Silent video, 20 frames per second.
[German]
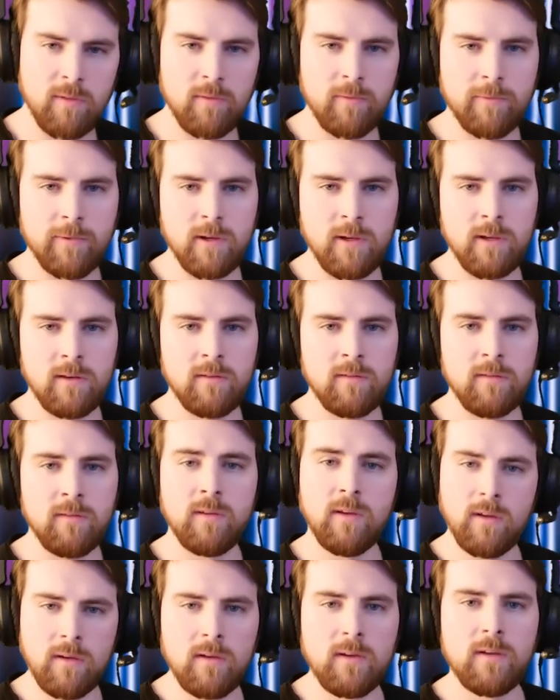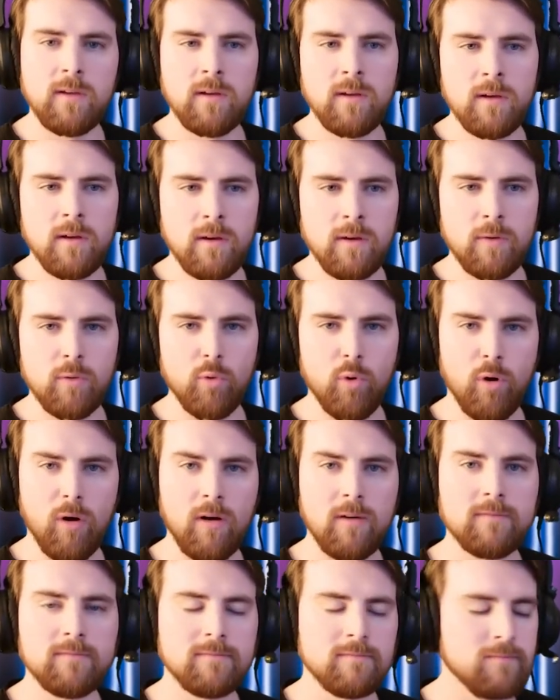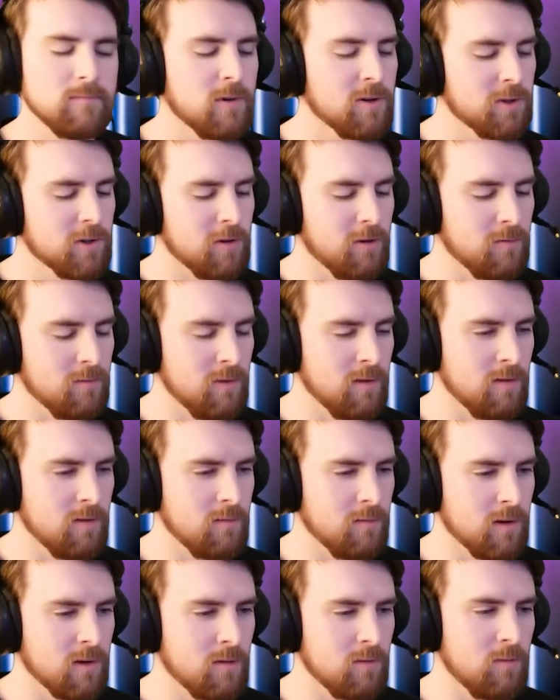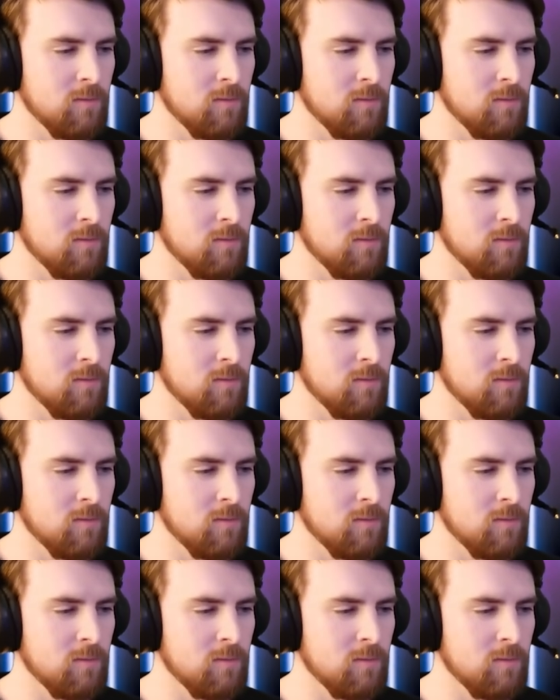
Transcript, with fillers: zufrieden. Ja, mal schauen, wie es dann wird.